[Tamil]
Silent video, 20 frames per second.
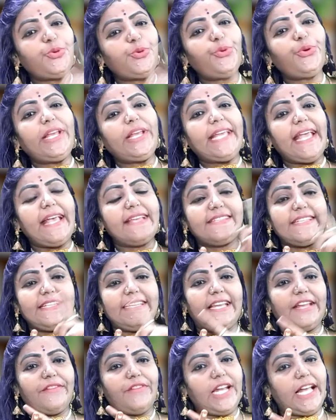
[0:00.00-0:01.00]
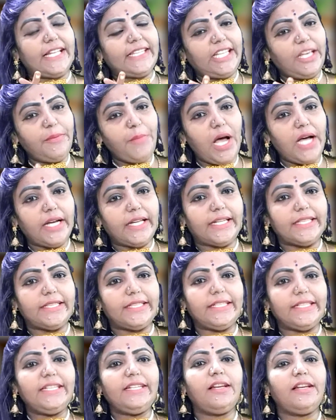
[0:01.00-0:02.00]
யூரிக் ஆசிட் லெவல்
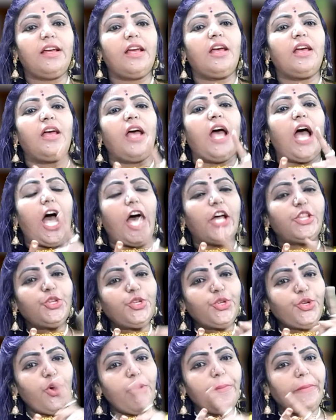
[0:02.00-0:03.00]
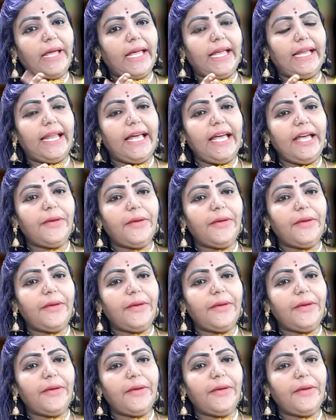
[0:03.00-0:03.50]
அதிகமாகிறது அதுக்கும் மேல